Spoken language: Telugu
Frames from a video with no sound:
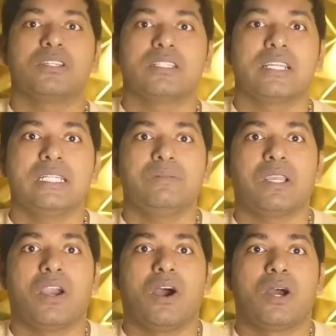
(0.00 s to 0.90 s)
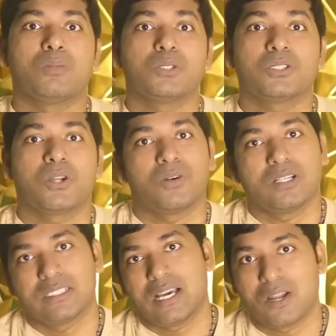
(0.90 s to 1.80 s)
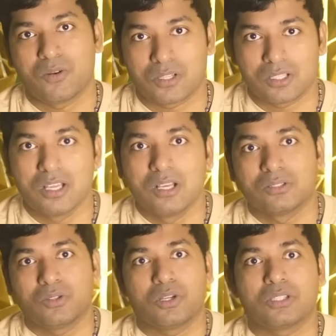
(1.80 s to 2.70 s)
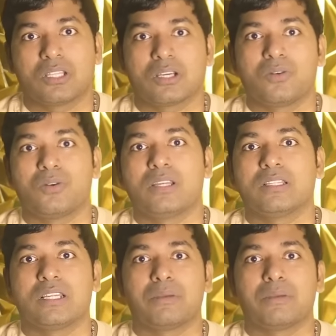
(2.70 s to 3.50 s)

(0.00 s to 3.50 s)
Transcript: స్టేడియం కి ఆల్మోస్ట్ క్రౌడెడ్ చాలా ఉంటుంది సో అంత క్రౌడ్ లో ఇతనికి